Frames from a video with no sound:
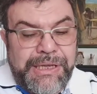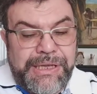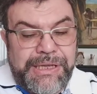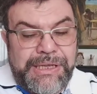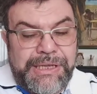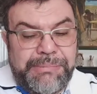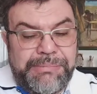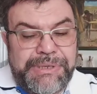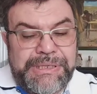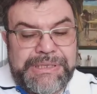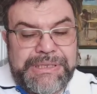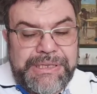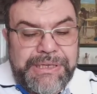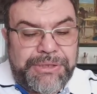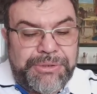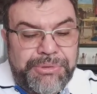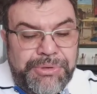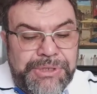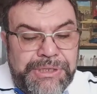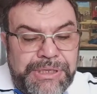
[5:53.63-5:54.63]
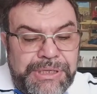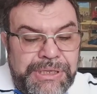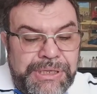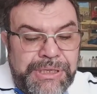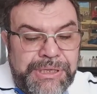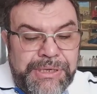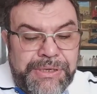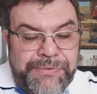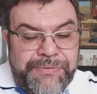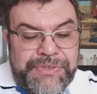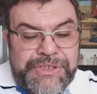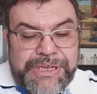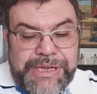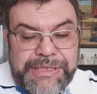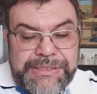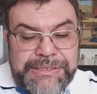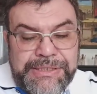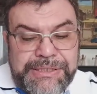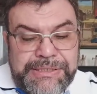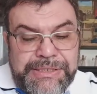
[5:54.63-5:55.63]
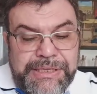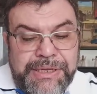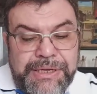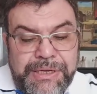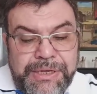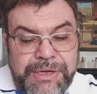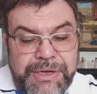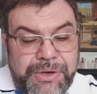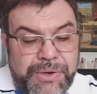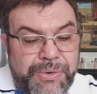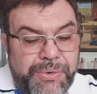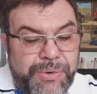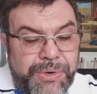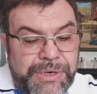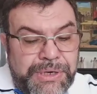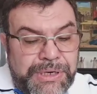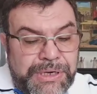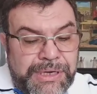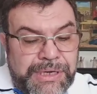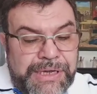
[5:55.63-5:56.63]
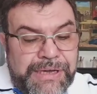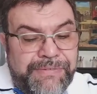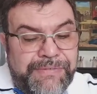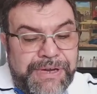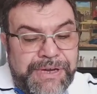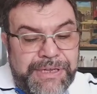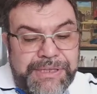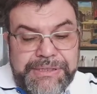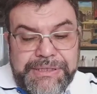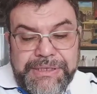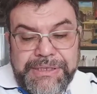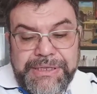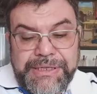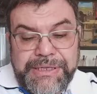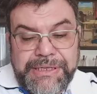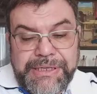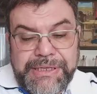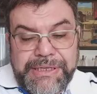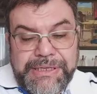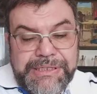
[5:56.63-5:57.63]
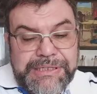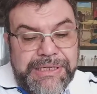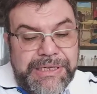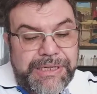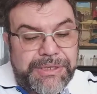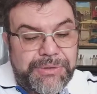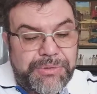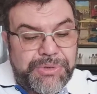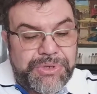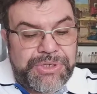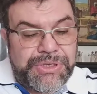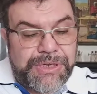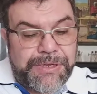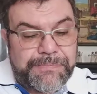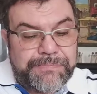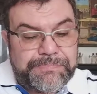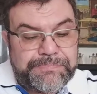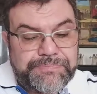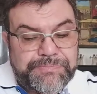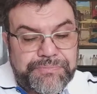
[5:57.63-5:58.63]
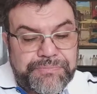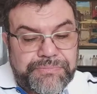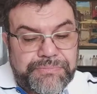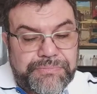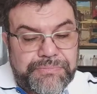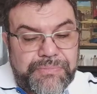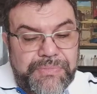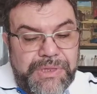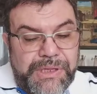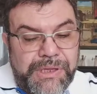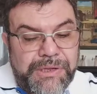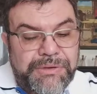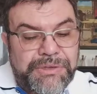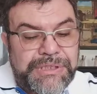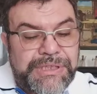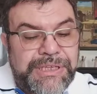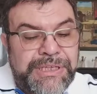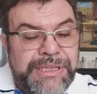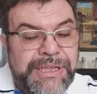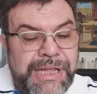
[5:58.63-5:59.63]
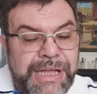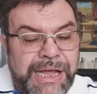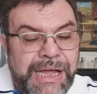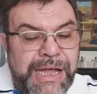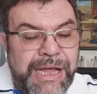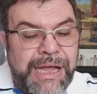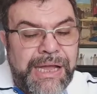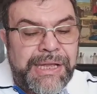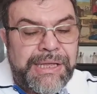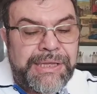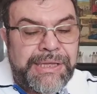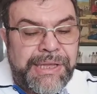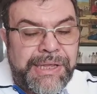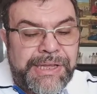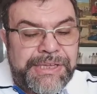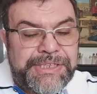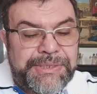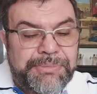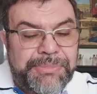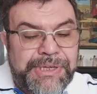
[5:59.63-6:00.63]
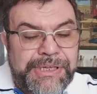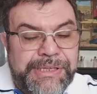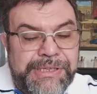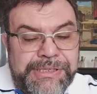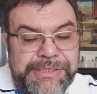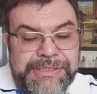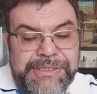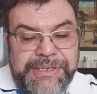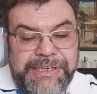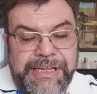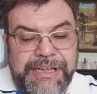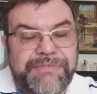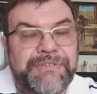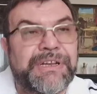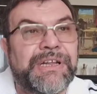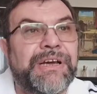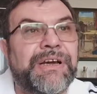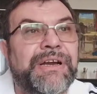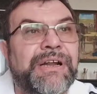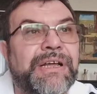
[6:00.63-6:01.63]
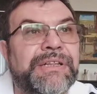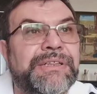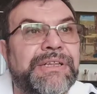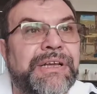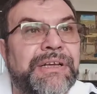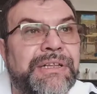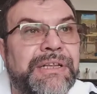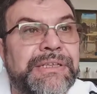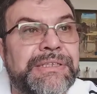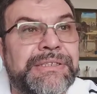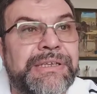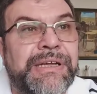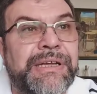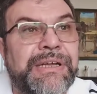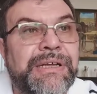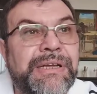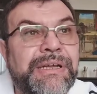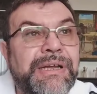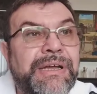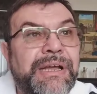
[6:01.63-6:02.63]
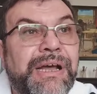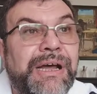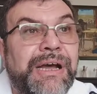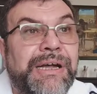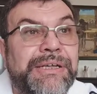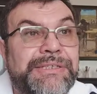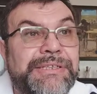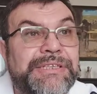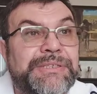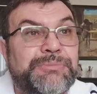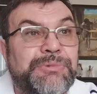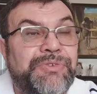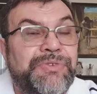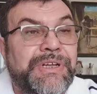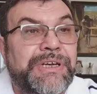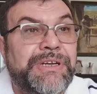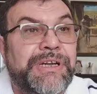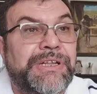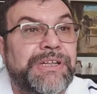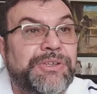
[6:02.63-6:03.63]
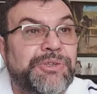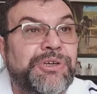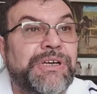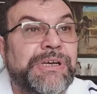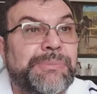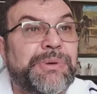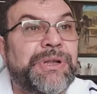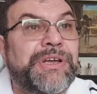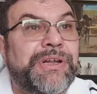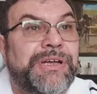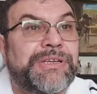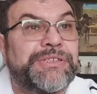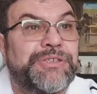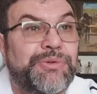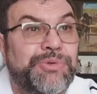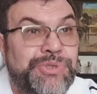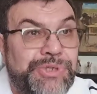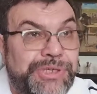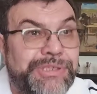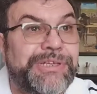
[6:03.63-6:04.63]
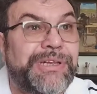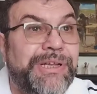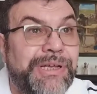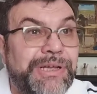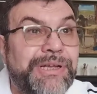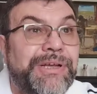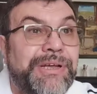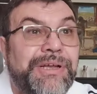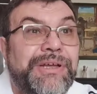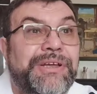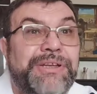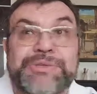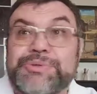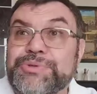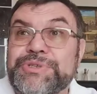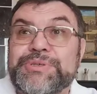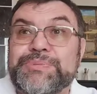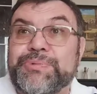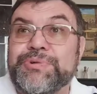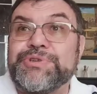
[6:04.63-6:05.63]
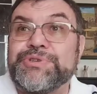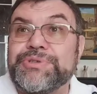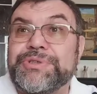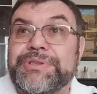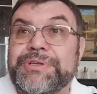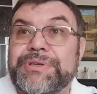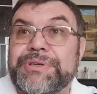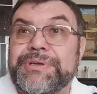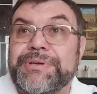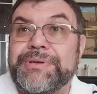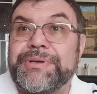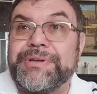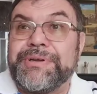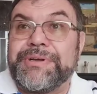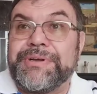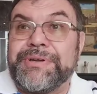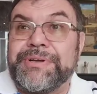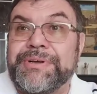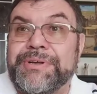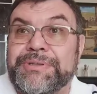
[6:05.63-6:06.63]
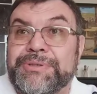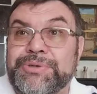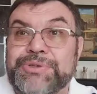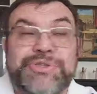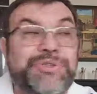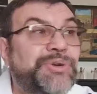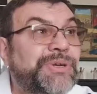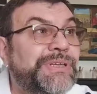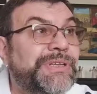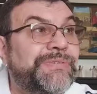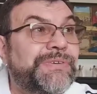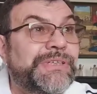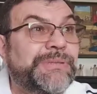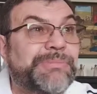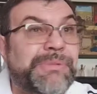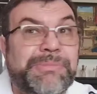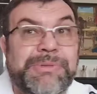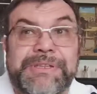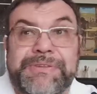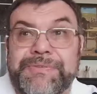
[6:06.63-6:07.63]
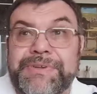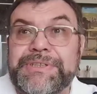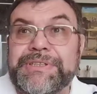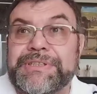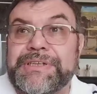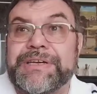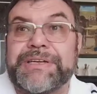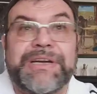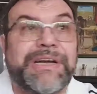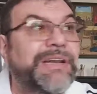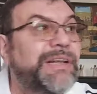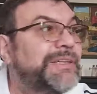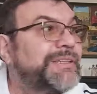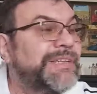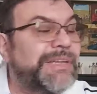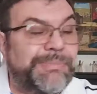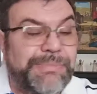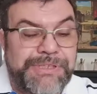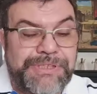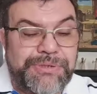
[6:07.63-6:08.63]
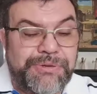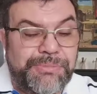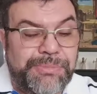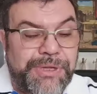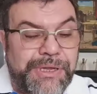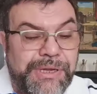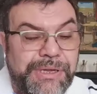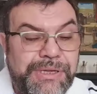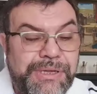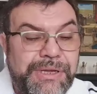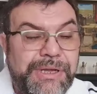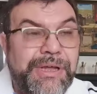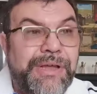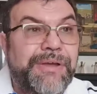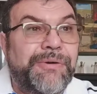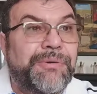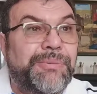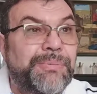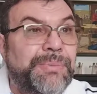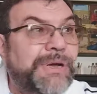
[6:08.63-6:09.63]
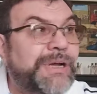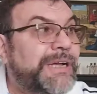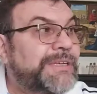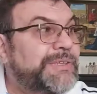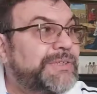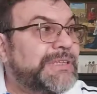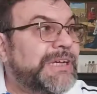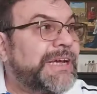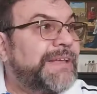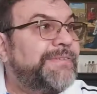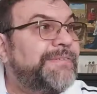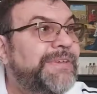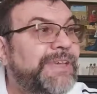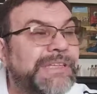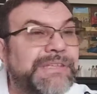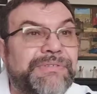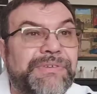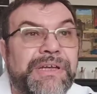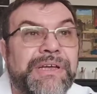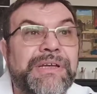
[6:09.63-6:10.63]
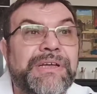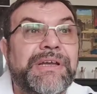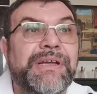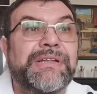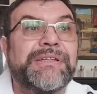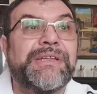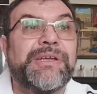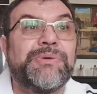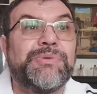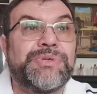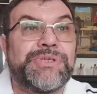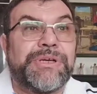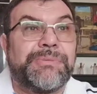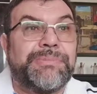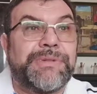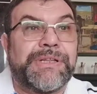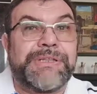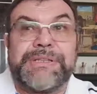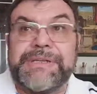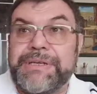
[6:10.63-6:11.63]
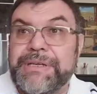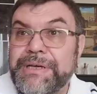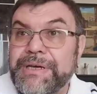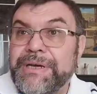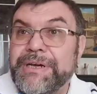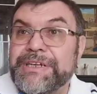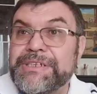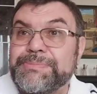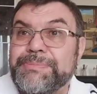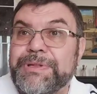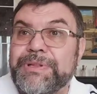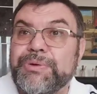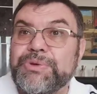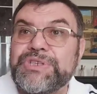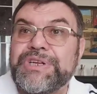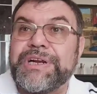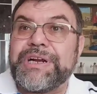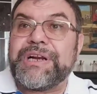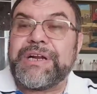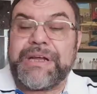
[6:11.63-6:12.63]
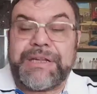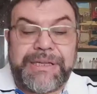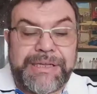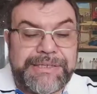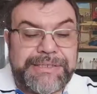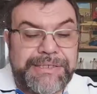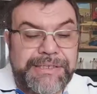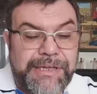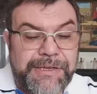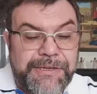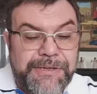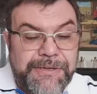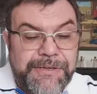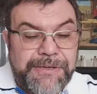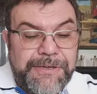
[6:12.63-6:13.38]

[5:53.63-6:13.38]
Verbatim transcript: и беседует. И в частности, он говорит следующее. Он говорит, я есть истинная виноградная лоза, а отец мой виноград. Это как прекрасный учитель. Иисус использует э, то, что они в этот момент видят, как наглядное пособие. Он показывает, как ветви, дающие плоды, расположены на лозе.